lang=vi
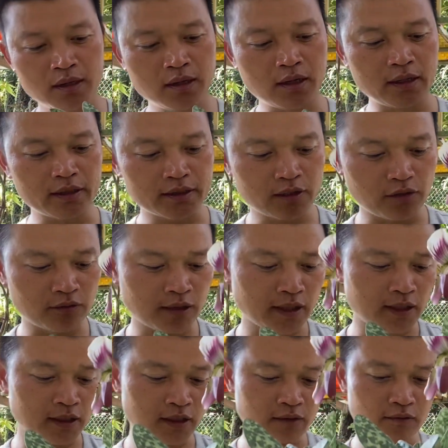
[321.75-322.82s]
Ở Chậu này
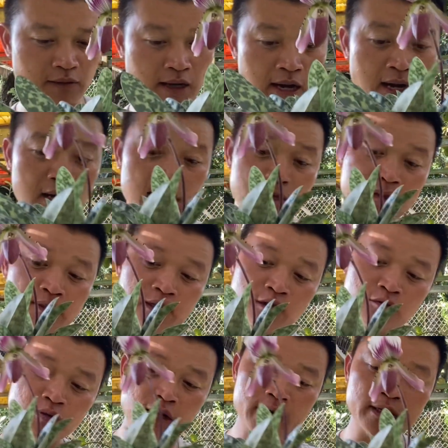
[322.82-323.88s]
thì cũng khá là nhiều
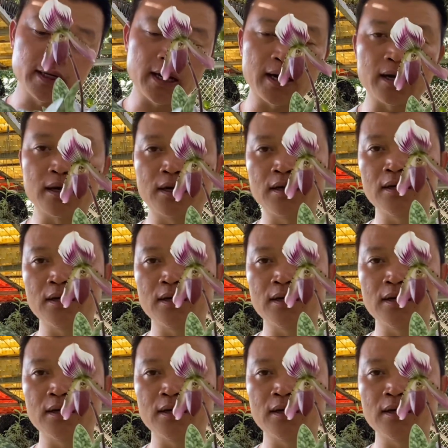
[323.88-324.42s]
cây đấy ạ